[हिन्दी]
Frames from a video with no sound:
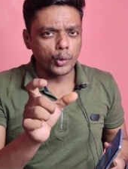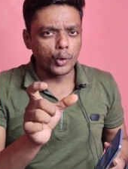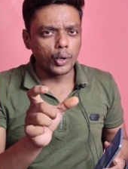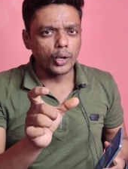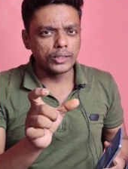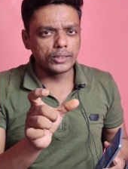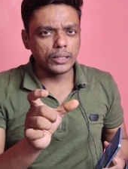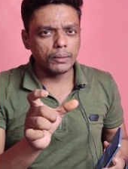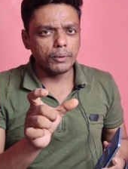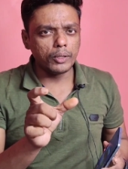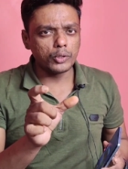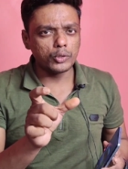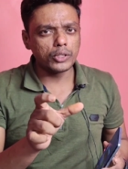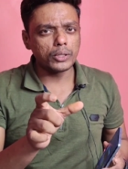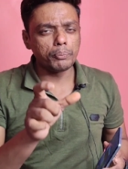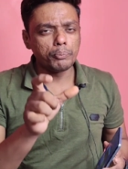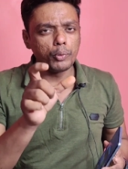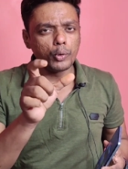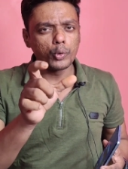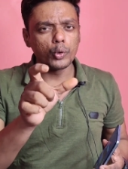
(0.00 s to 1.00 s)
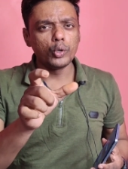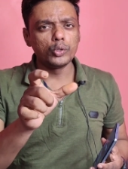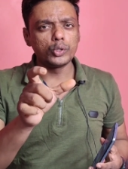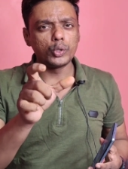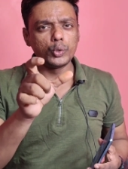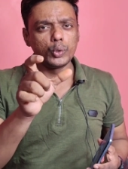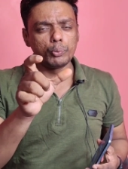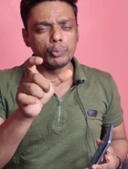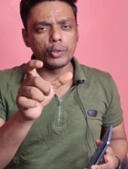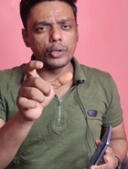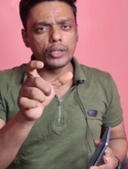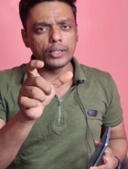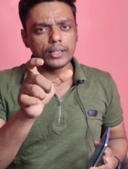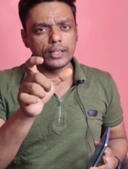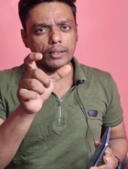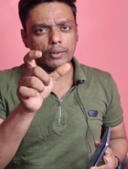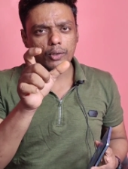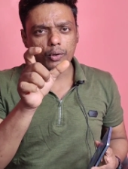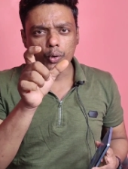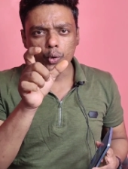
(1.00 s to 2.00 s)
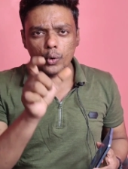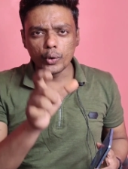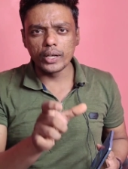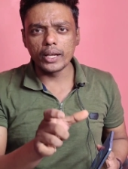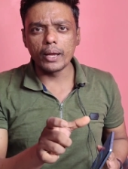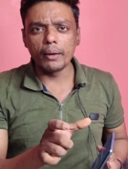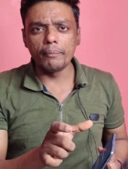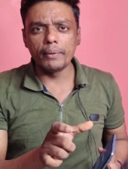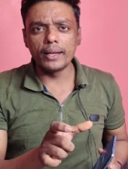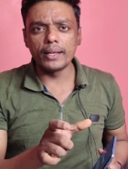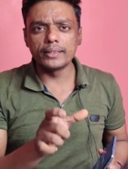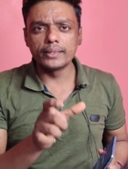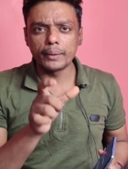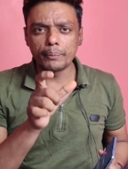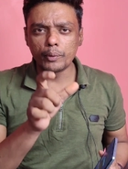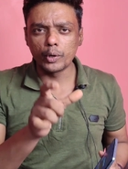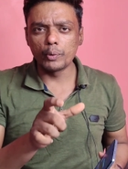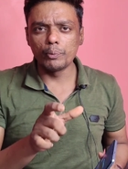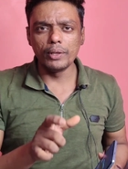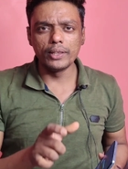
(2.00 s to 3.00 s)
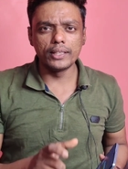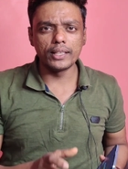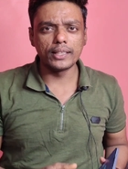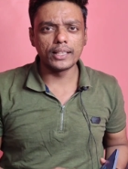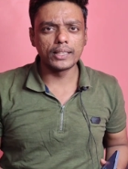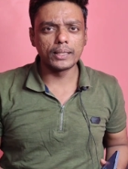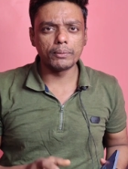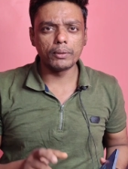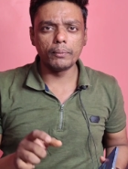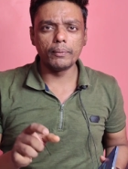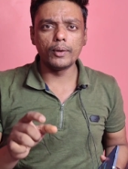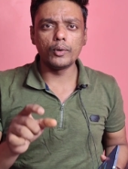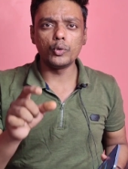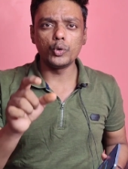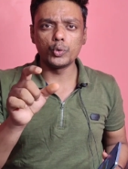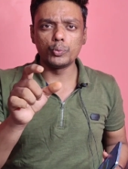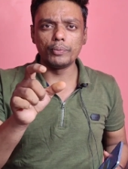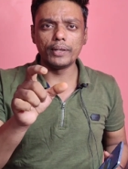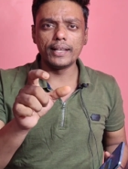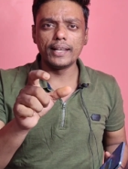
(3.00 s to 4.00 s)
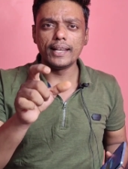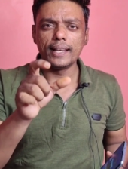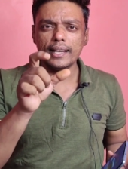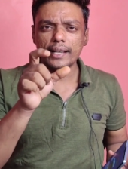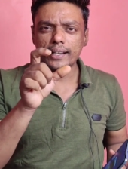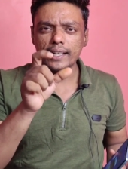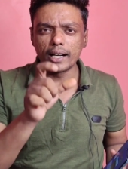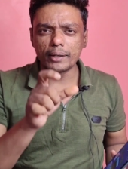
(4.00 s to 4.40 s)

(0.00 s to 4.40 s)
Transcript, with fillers: पोको लॉन्चर में दोस्तों जो पोको लॉन्चर टू पॉइंट ओके okay, हमें सपोर्ट मिलता था तब हमें उसमें